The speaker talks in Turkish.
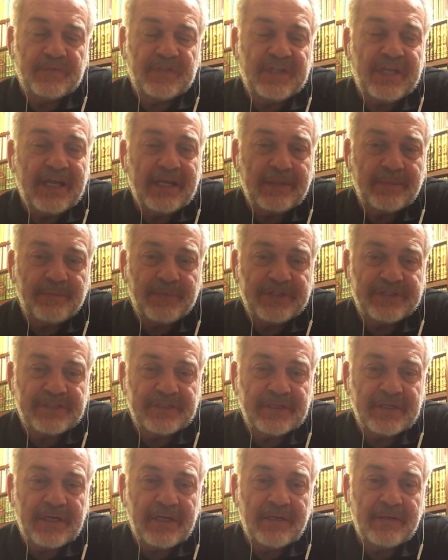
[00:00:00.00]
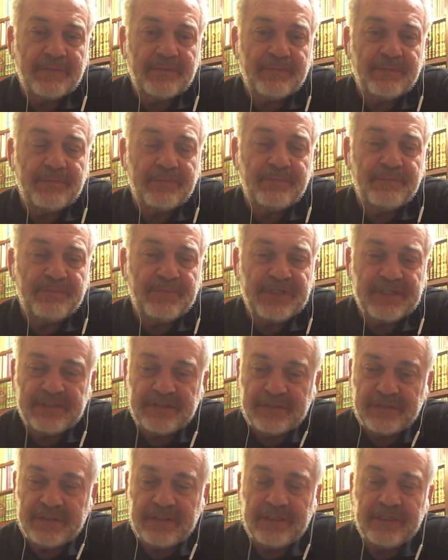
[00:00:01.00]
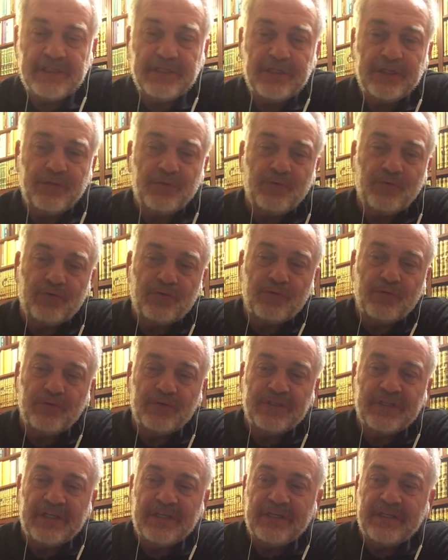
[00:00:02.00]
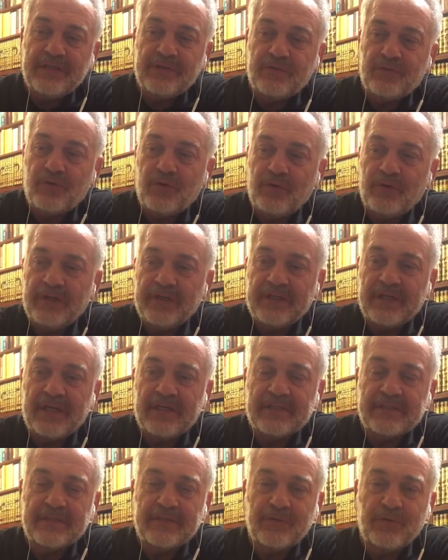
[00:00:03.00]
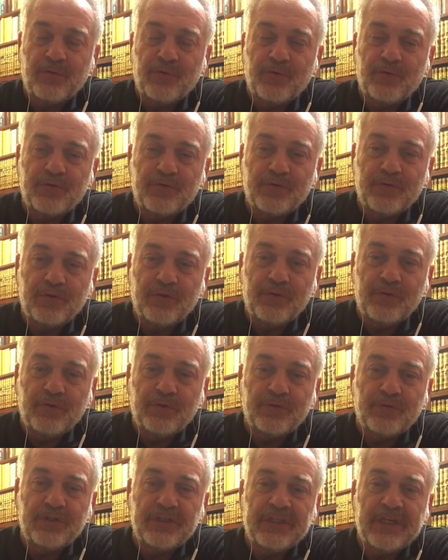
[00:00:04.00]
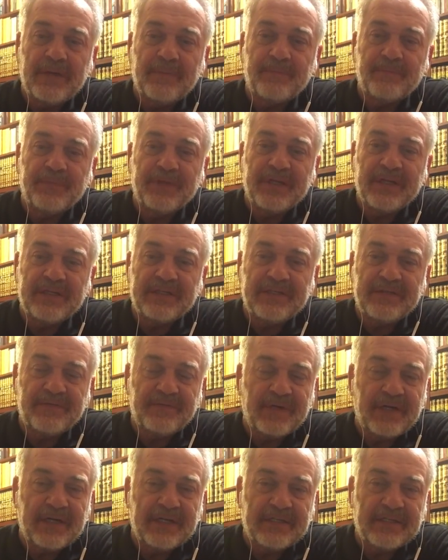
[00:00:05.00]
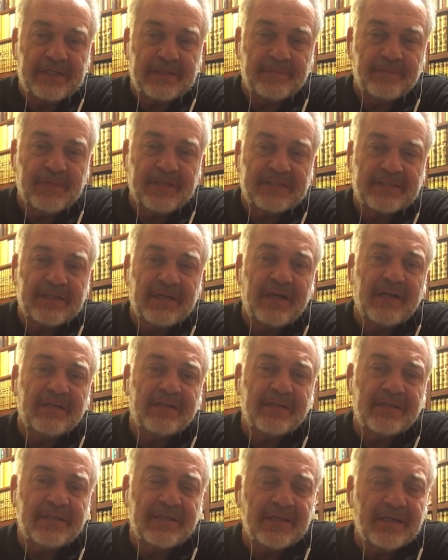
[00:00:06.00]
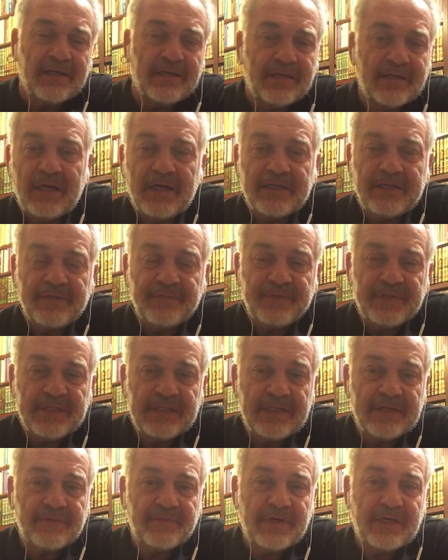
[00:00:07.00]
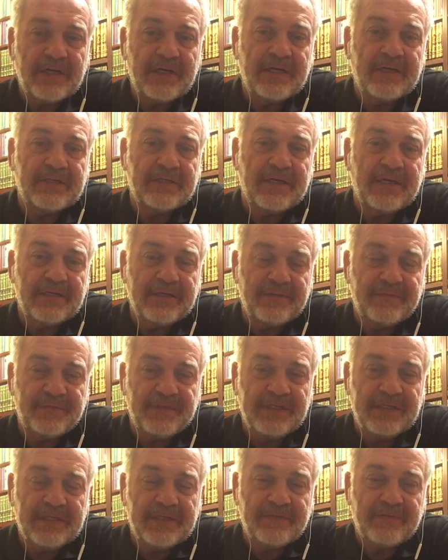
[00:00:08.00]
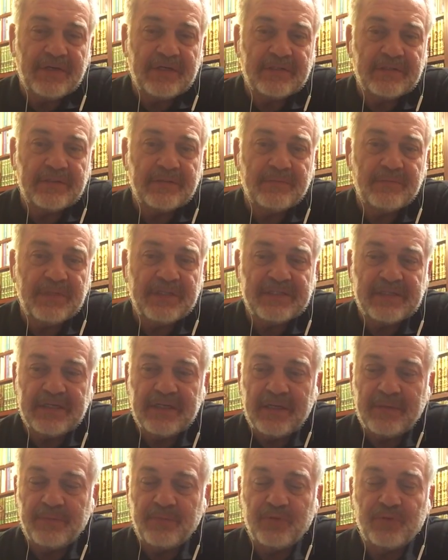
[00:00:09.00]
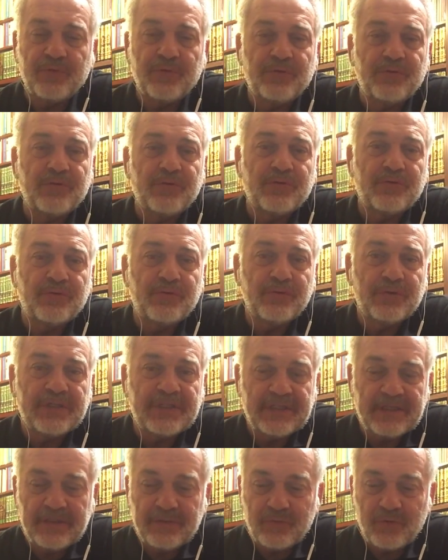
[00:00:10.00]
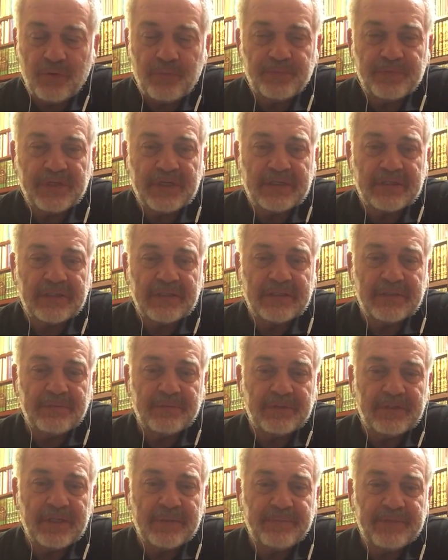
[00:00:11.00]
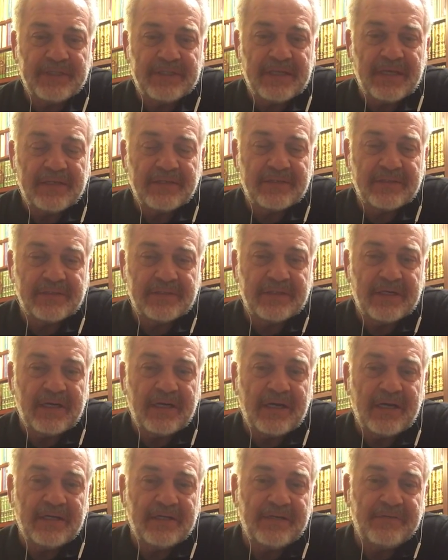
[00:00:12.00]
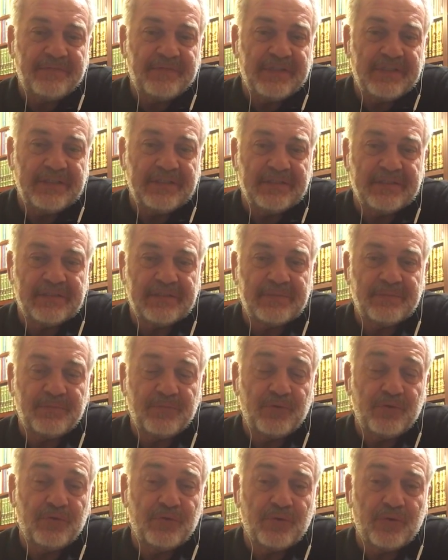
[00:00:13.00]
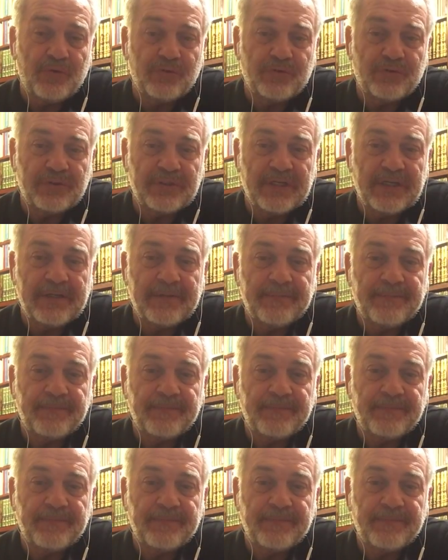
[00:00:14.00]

tek başına bir dini düşünceyi toleranslı, özgürlükçü yapmaya kifayet etmez. Kaldı ki Hanefilik var, Hanefilik var. Mesela bugünkü Türkiye toprakları tepeden tırnağa Hanefidir büyük ölçüde.